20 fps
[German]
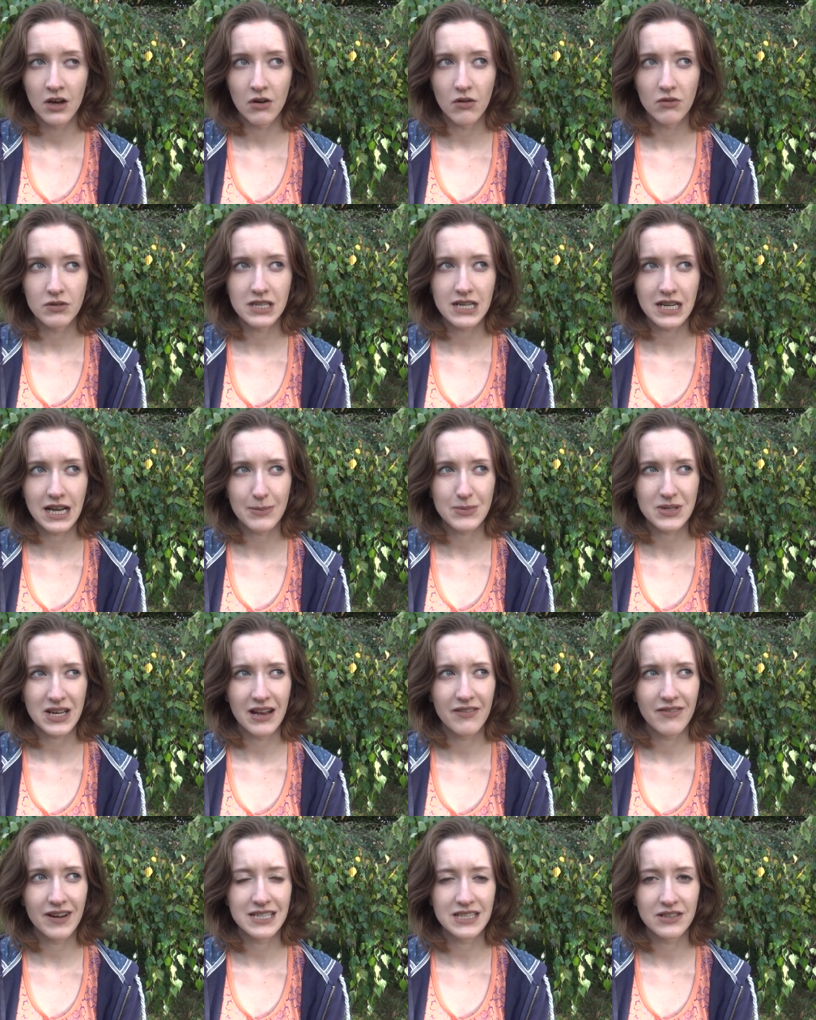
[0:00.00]
Und ich glaube
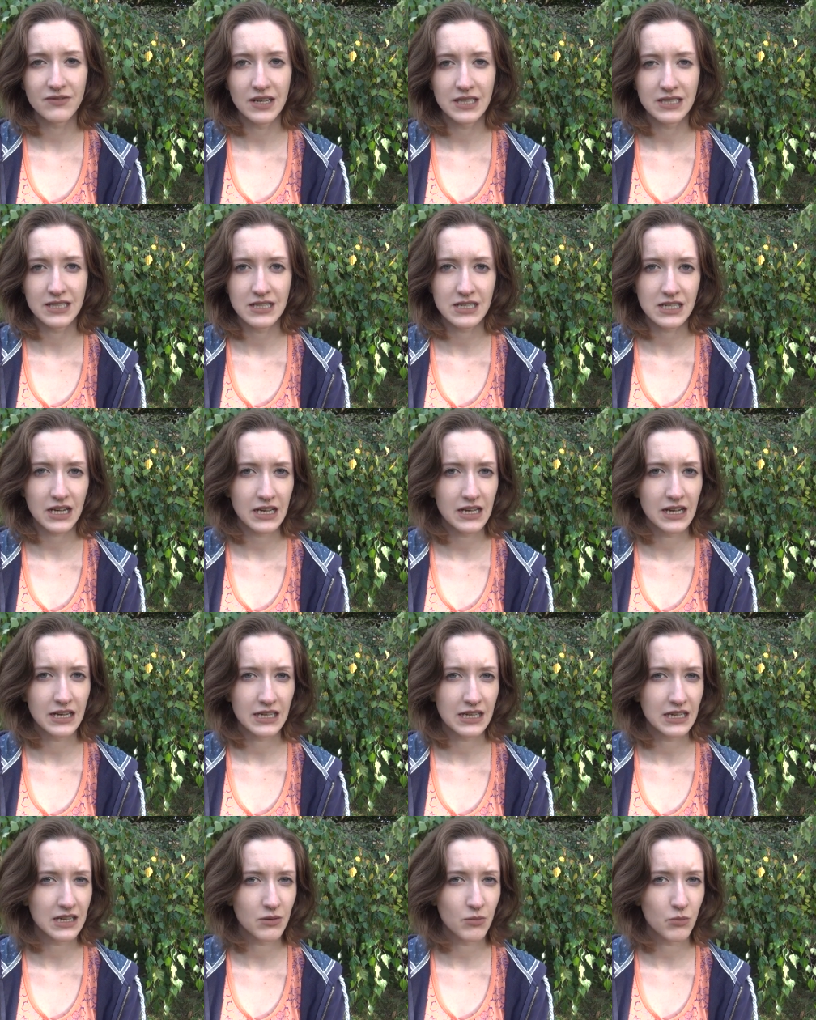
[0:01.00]
teilweise, weil sie nicht
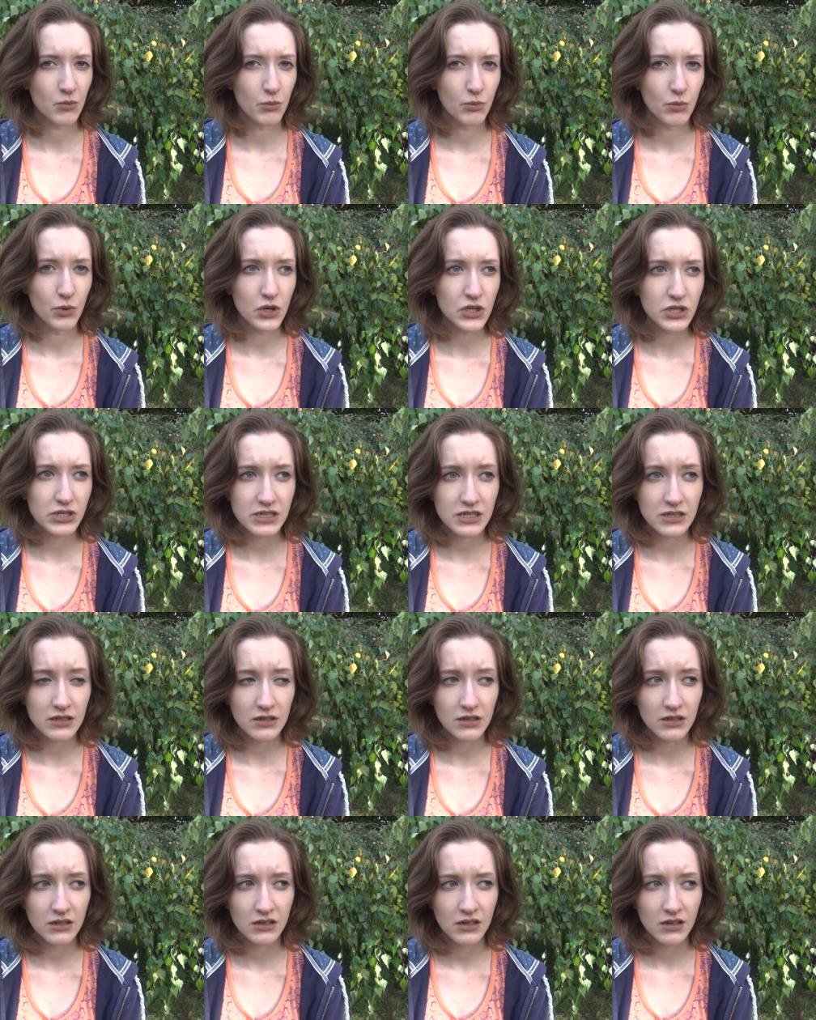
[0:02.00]
reagieren möchte